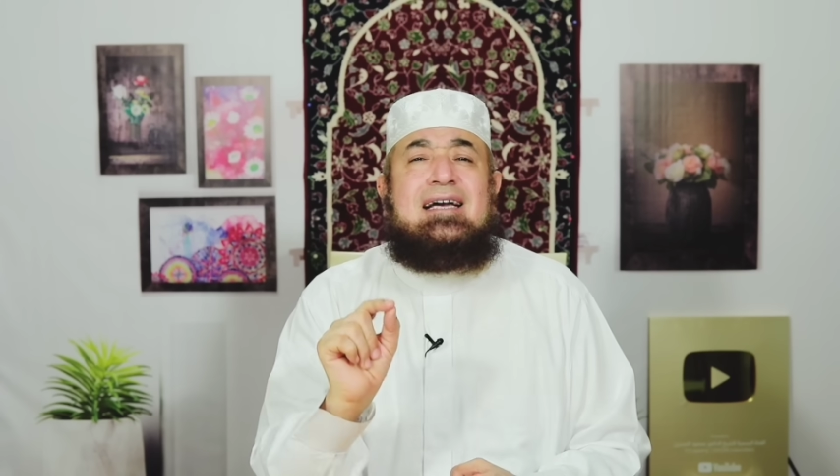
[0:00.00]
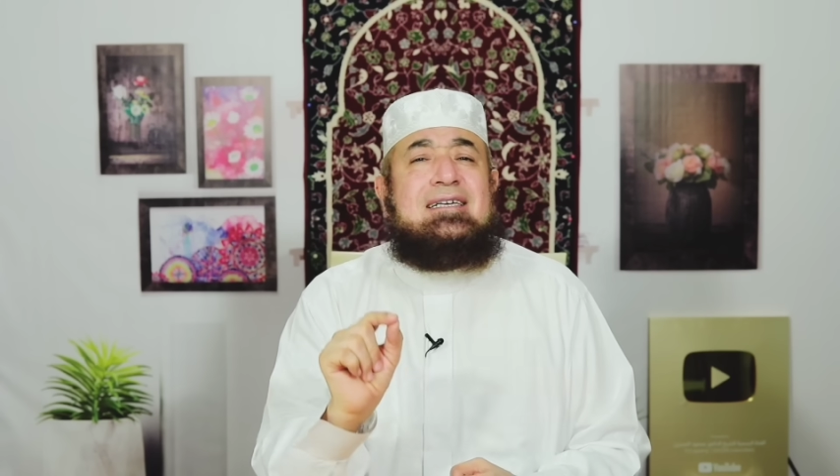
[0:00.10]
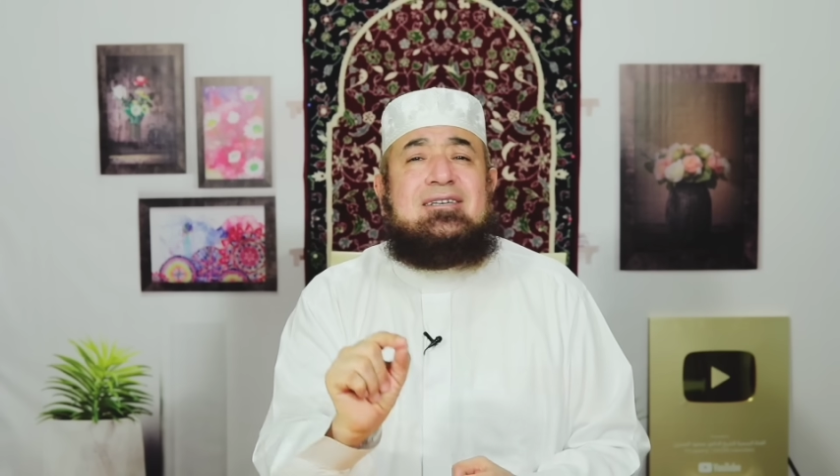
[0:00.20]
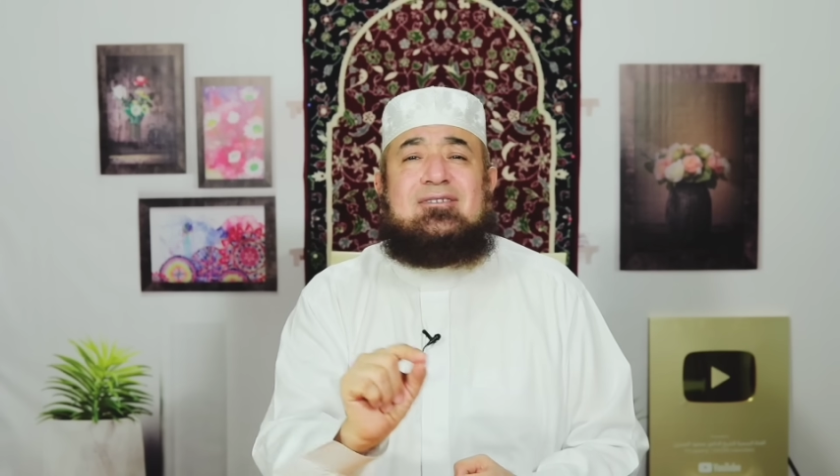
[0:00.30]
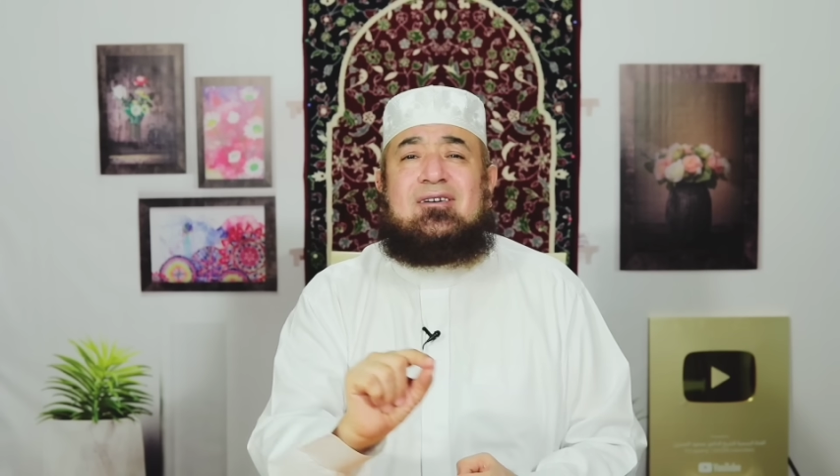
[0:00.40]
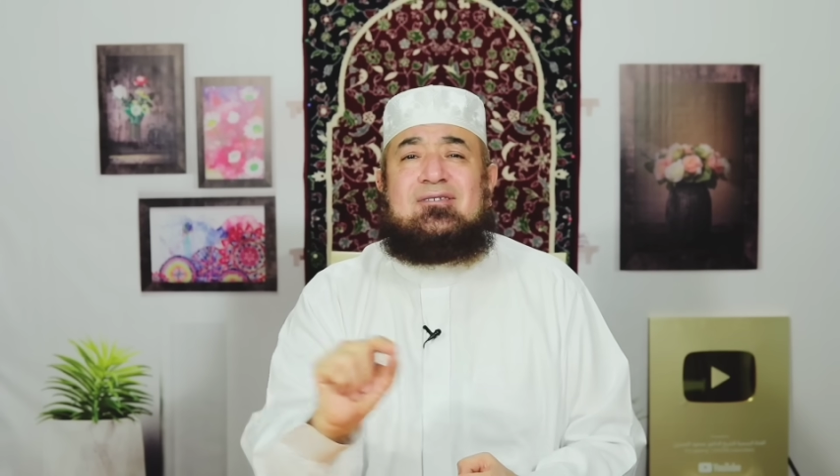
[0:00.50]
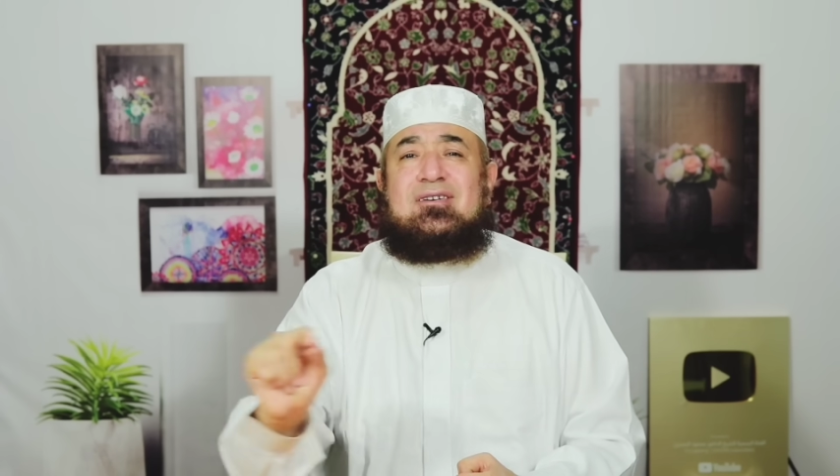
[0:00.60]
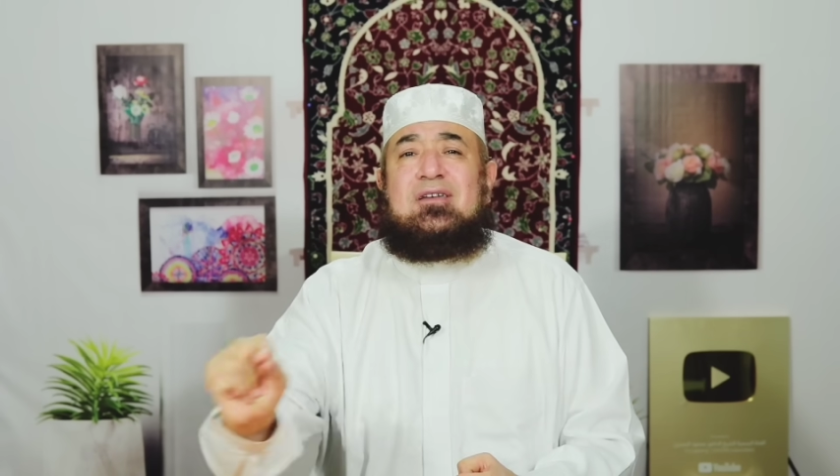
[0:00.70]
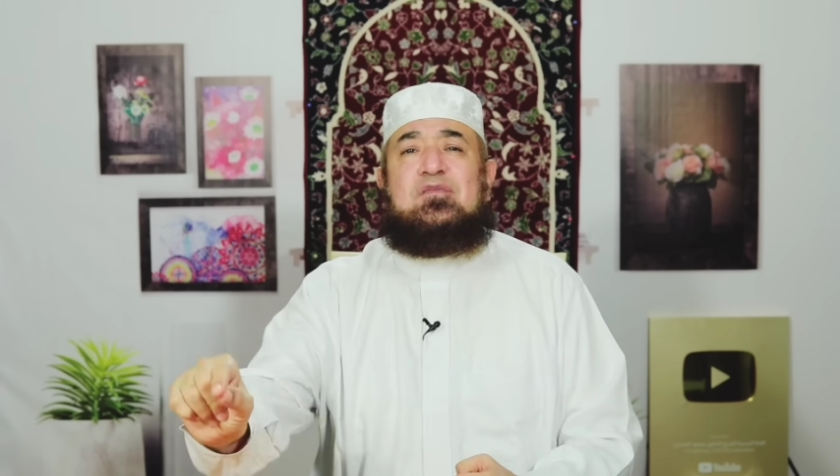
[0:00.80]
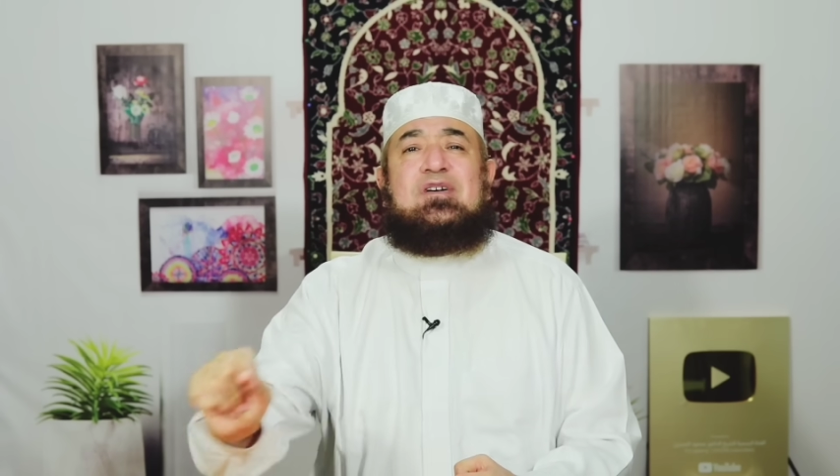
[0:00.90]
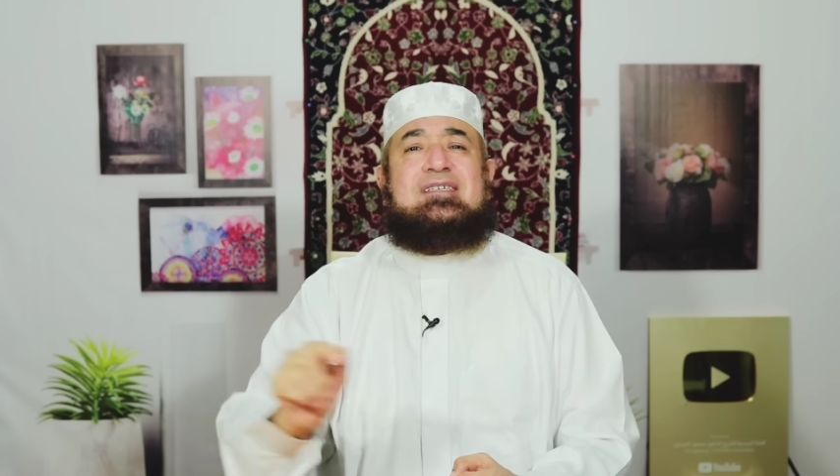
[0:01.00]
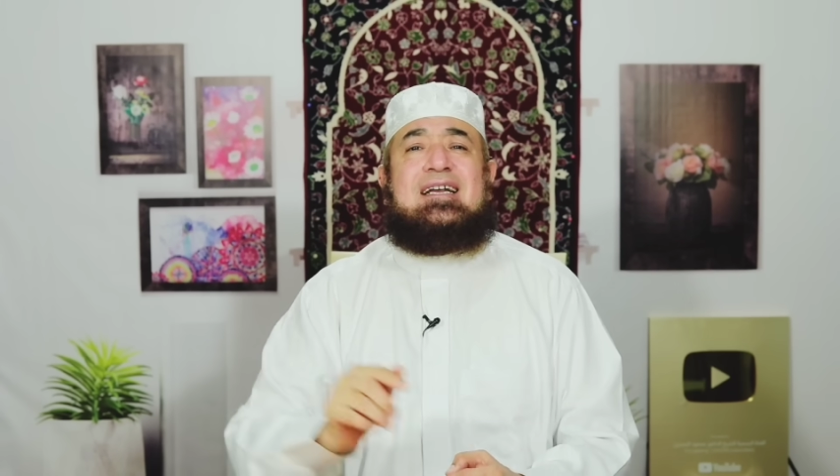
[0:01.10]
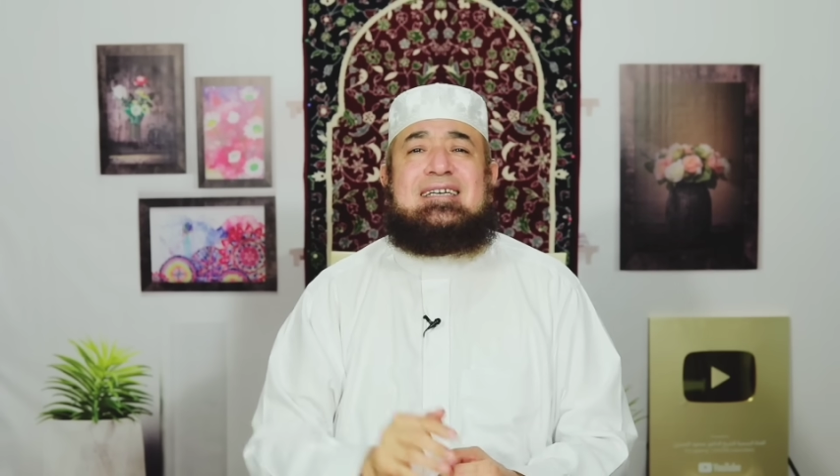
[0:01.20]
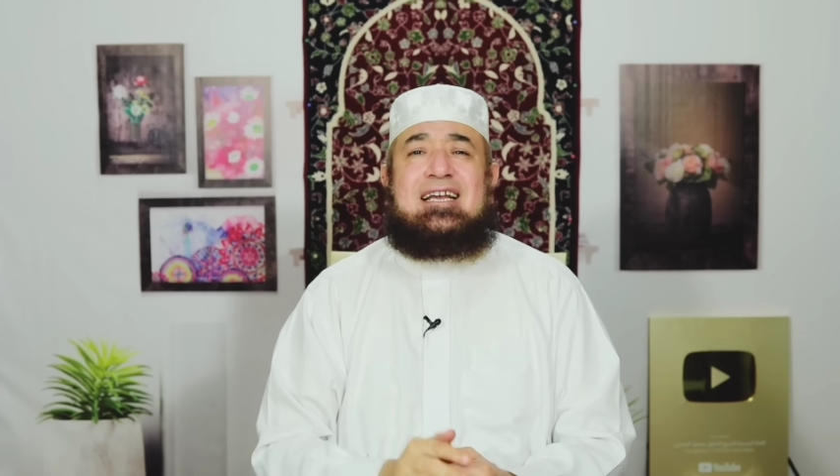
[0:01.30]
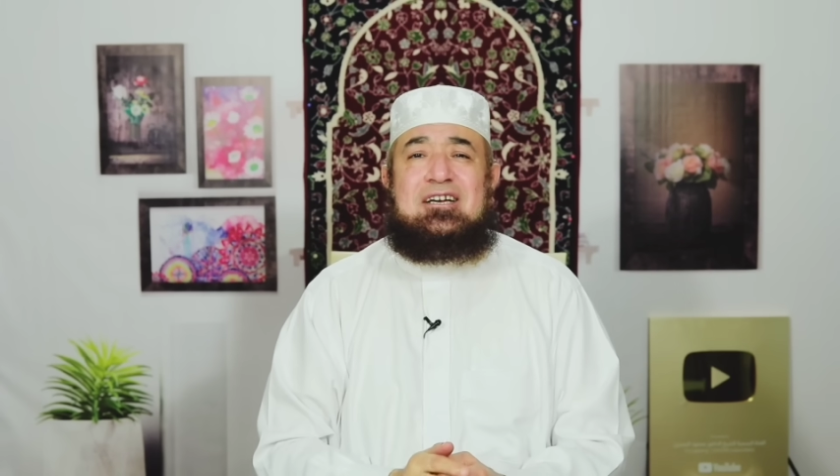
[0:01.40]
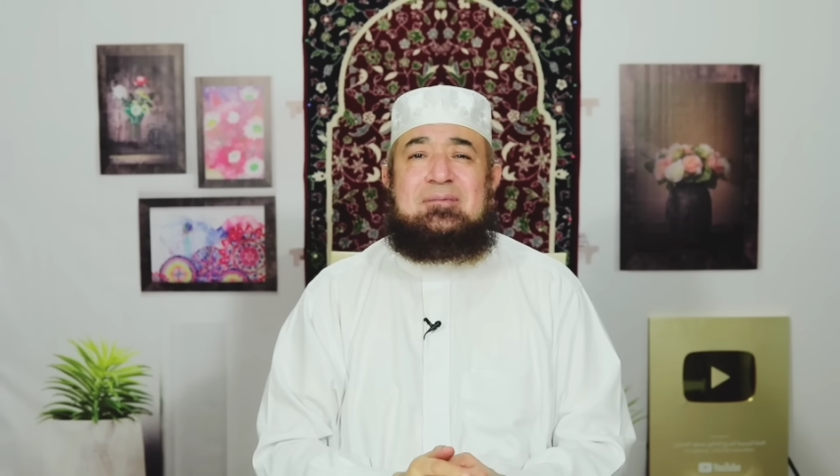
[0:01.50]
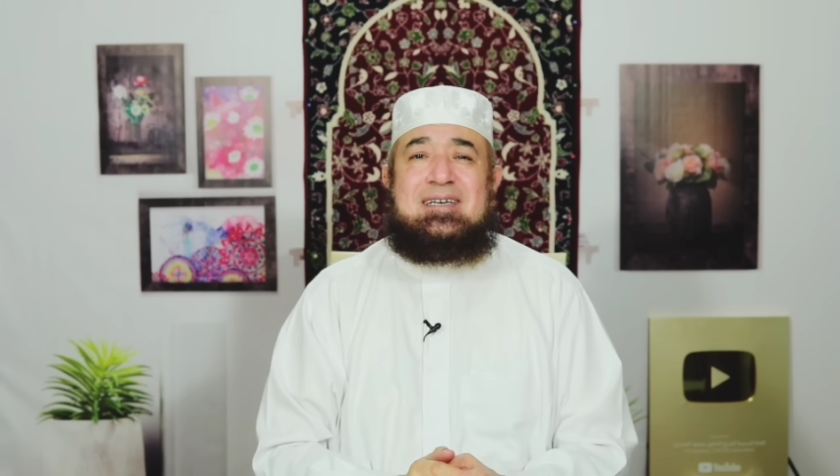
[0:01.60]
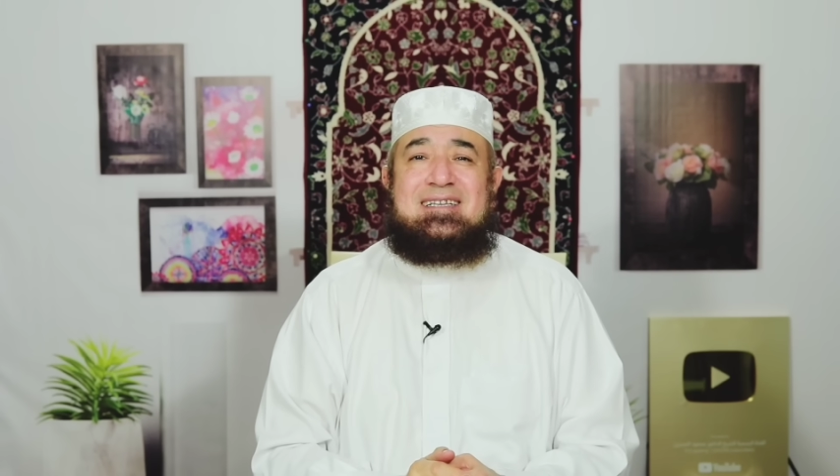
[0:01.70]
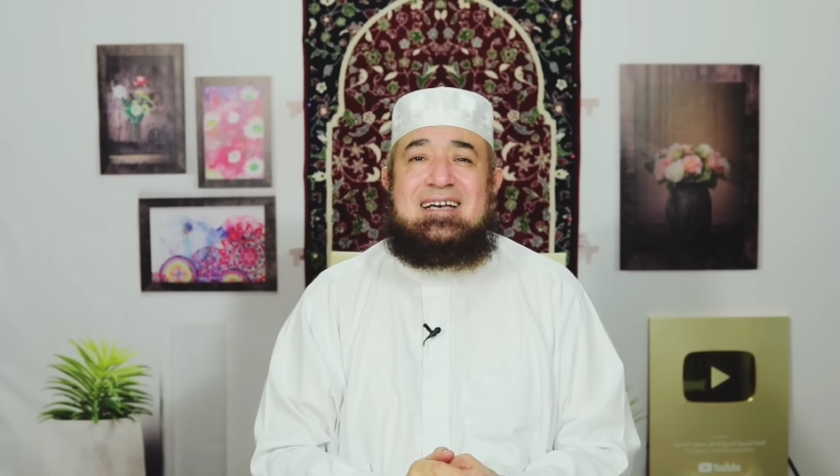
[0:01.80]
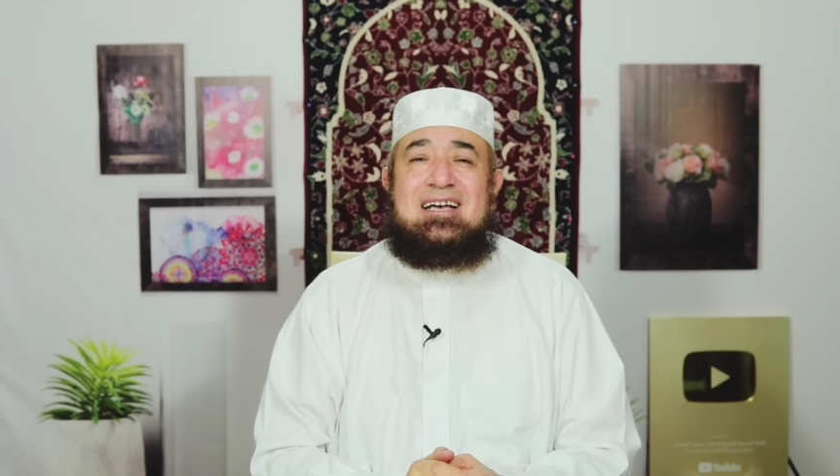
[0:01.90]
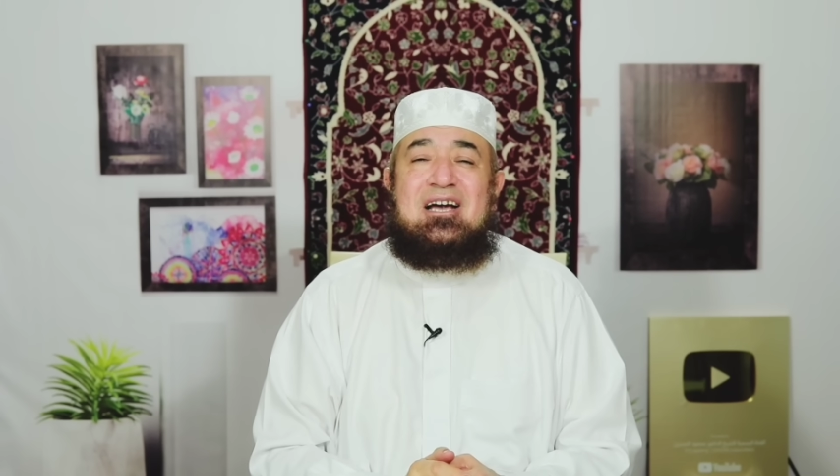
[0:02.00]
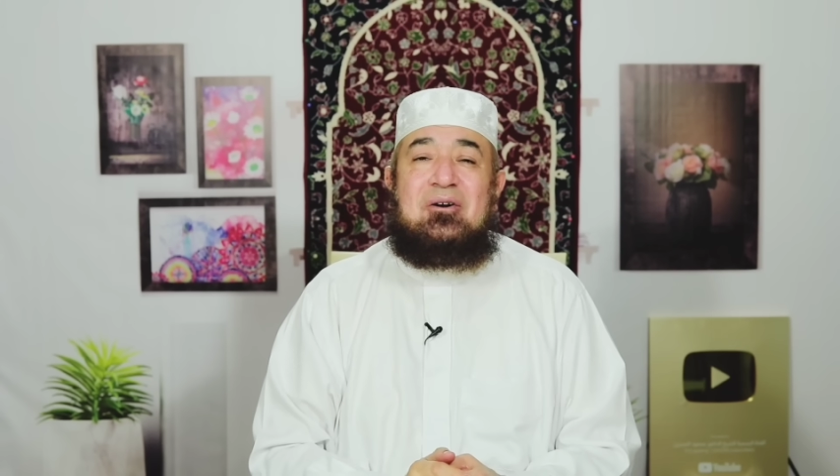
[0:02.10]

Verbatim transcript: اي تقصير في تلك العباده